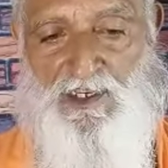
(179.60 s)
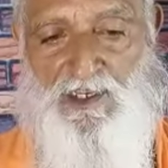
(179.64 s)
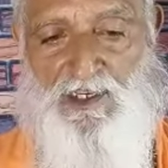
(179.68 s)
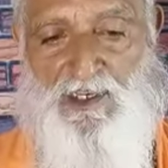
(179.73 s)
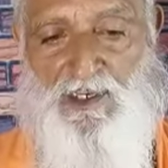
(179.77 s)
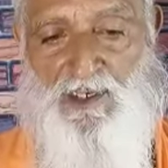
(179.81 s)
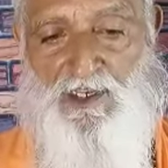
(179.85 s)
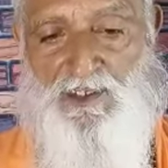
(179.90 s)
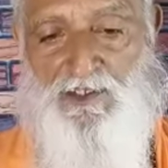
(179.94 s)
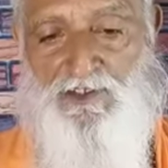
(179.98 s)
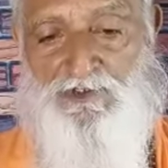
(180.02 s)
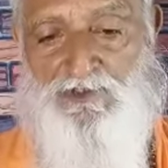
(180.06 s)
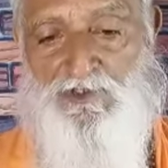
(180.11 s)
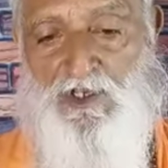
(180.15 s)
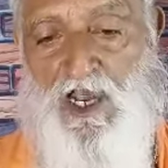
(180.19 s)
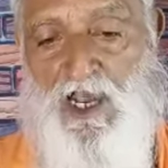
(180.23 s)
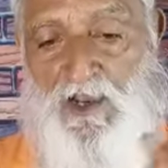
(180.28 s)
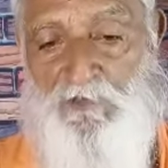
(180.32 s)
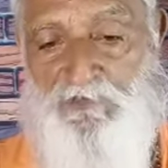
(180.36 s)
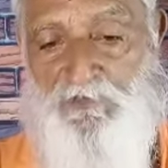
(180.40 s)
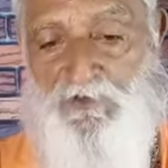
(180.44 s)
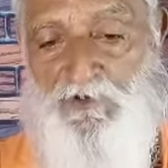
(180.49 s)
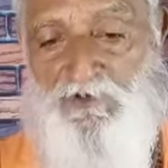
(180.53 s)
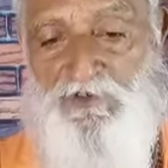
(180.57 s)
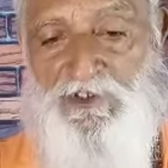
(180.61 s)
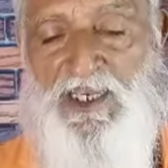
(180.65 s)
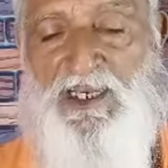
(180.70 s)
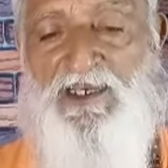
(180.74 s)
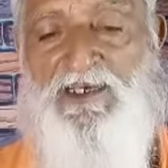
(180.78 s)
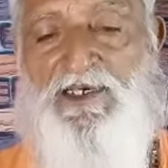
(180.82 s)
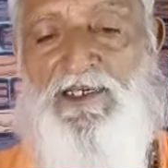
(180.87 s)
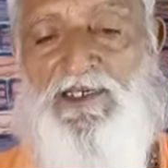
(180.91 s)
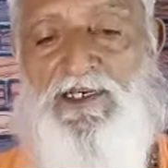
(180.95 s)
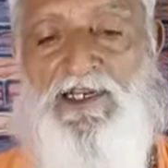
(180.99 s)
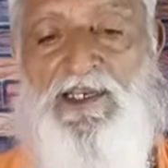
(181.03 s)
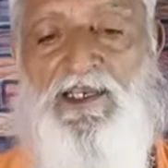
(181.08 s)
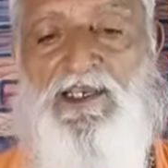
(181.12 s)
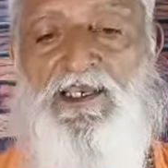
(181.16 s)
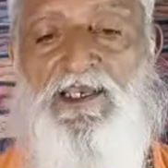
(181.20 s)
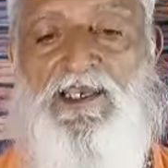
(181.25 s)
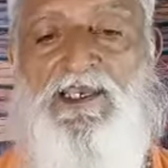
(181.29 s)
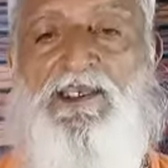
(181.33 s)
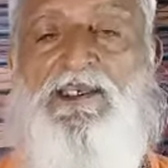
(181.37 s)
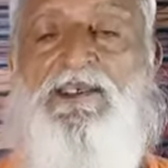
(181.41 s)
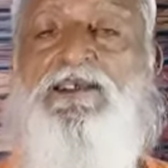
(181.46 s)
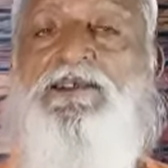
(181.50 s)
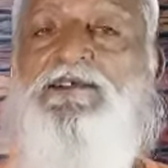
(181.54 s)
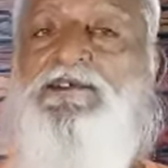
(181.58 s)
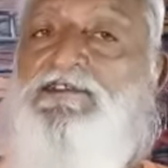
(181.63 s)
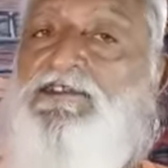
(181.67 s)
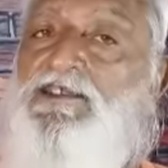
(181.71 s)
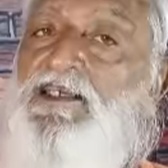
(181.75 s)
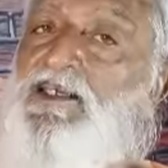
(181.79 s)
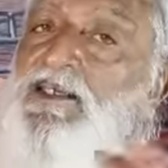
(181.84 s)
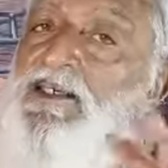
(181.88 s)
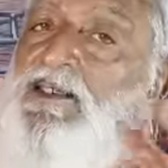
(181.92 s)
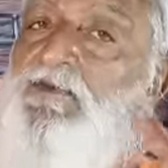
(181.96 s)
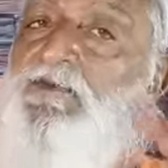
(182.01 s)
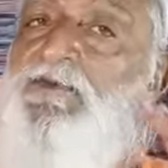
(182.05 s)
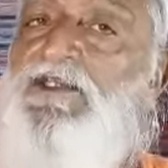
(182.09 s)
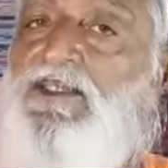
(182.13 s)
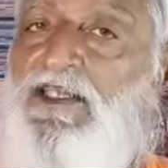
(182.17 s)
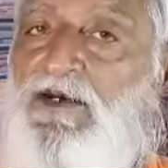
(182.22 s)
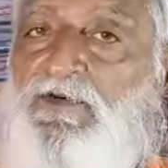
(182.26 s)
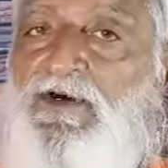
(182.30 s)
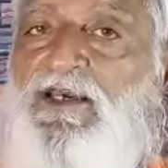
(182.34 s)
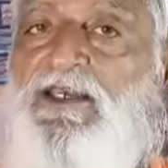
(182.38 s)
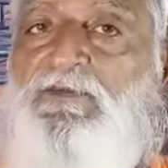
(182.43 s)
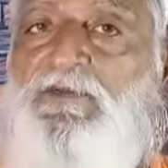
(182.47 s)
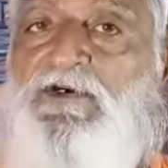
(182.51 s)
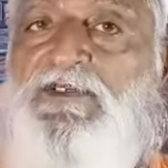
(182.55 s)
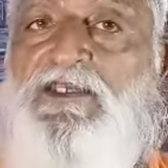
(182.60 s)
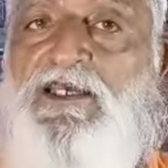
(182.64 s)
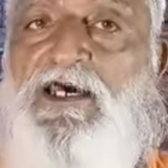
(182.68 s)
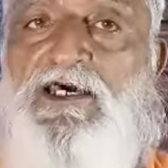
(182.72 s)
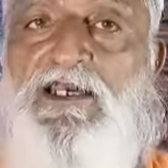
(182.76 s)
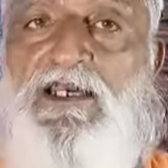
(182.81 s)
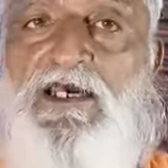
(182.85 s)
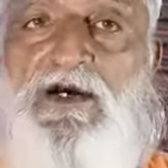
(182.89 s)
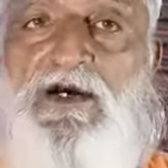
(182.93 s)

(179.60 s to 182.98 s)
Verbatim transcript: तो आपको क्या करना है इसके लिए मैं दवाई बता रहा हूं